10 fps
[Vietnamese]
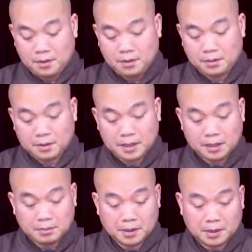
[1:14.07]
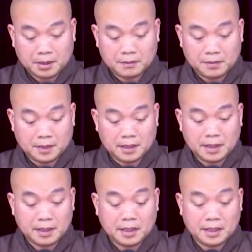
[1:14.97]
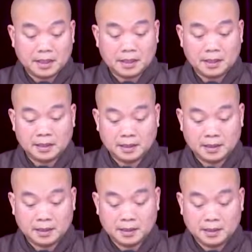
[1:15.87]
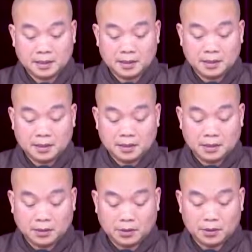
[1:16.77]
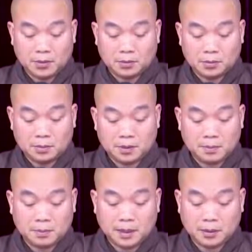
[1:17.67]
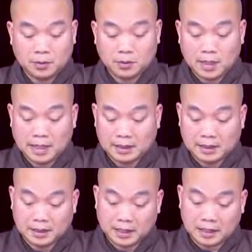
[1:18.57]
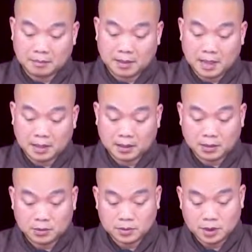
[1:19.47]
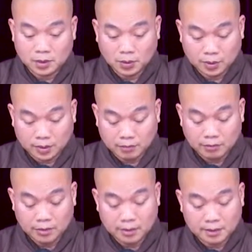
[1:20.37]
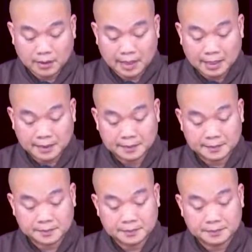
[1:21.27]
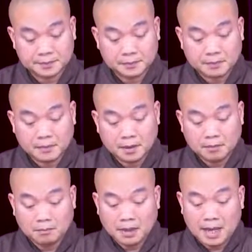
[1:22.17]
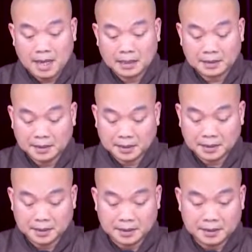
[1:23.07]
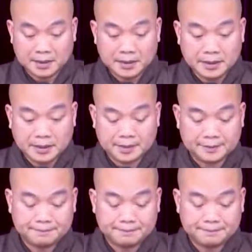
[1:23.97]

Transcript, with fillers: Hôm nay mời các vị lắng nghe nội dung tiếp theo của A Tỳ Đạt Ma Câu Xá Luận với đề tài Ba Thời Chín Địa.